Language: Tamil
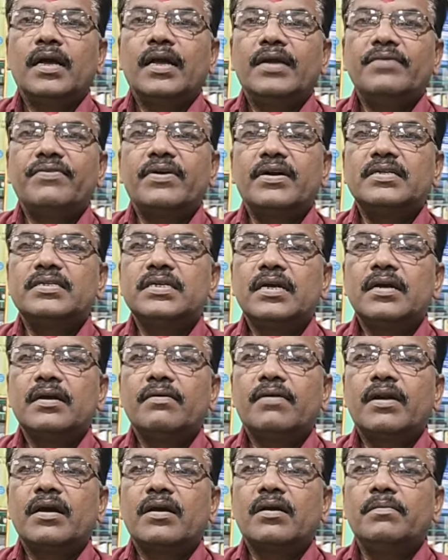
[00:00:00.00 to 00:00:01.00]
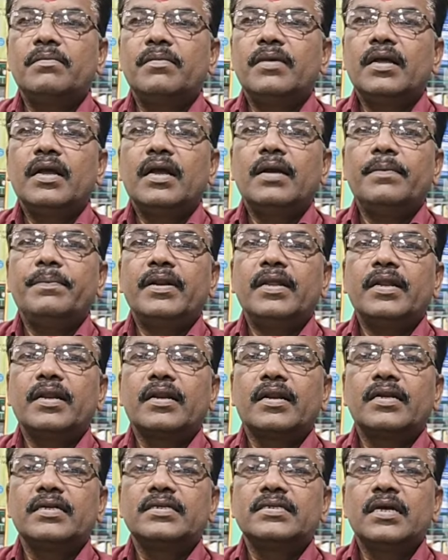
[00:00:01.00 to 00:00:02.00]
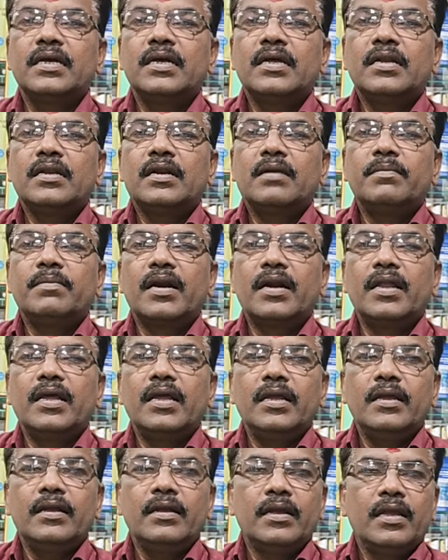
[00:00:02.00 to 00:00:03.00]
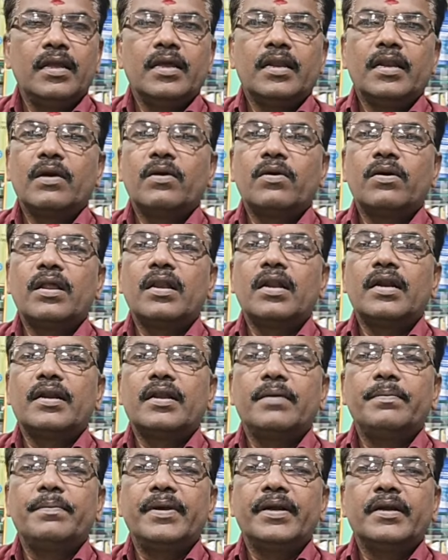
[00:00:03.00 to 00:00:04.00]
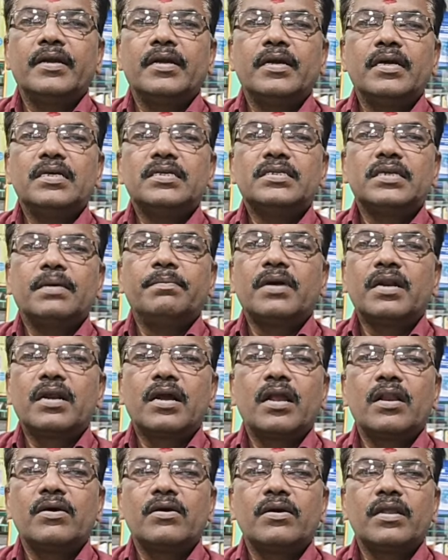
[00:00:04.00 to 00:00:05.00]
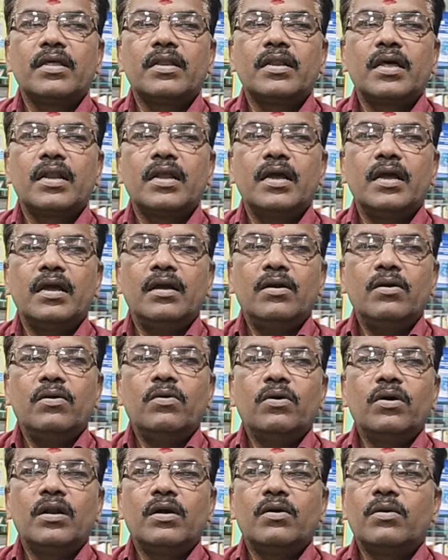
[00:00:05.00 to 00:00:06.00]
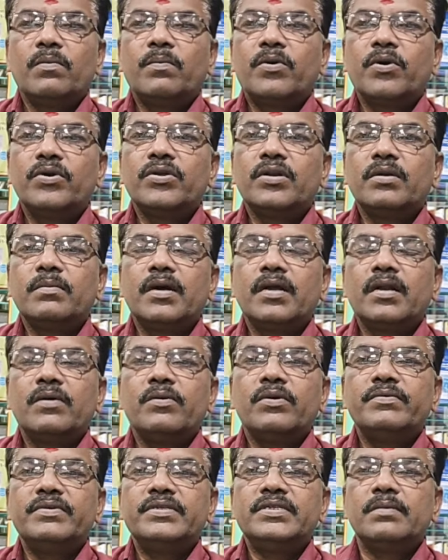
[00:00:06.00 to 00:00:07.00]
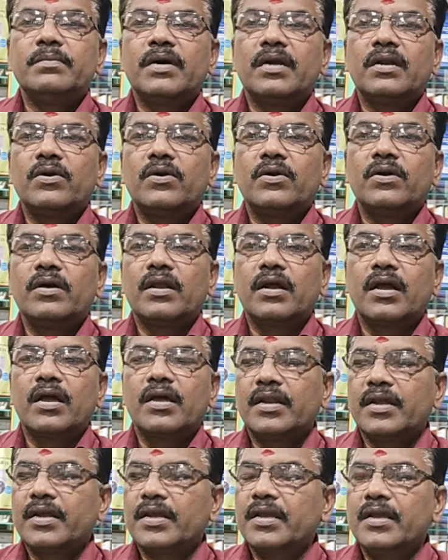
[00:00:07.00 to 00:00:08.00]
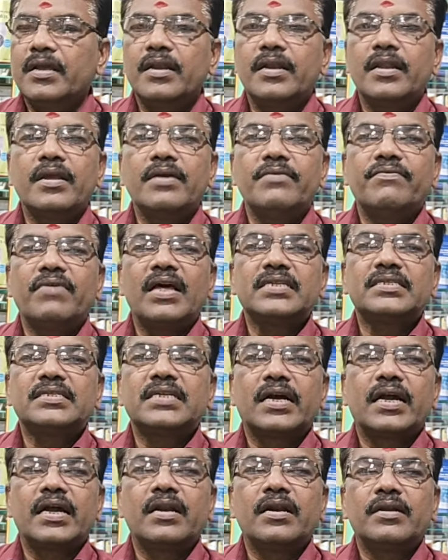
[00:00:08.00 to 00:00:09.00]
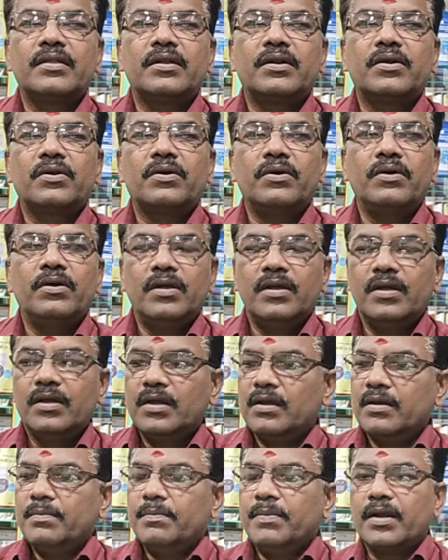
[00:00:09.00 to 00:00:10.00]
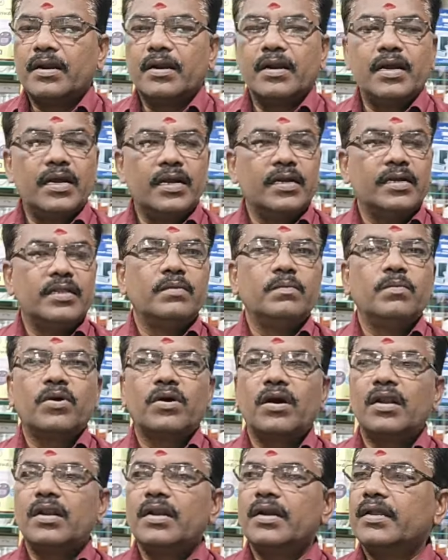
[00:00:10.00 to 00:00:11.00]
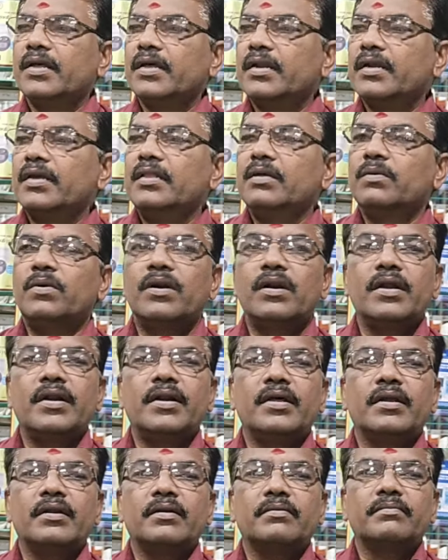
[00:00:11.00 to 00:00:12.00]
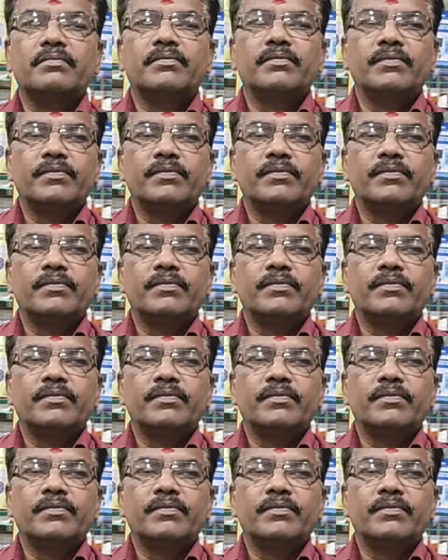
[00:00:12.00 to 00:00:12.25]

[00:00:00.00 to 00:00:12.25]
ஹாய் ஃப்ரெண்ட்ஸ் வணக்கம் ஆப்பிள் எலக்ட்ரானிக்ஸ் நண்பர்களே இன்னைக்கு ஒரு நல்ல டாபிக் சம்மர் காலங்கிறதுனால உங்களுக்கு ஒரு பிரயோஜனமான ஒரு விஷயமா இருக்கணுங்கிறக்க இன்னைக்கு இன்னைக்கு ஃப்ளாஸ்க்கை கையில் எடுத்துருக்கிறோம் பாருங்க இது முக்கால் லிட்டர் இது ஒன் லிட்டர்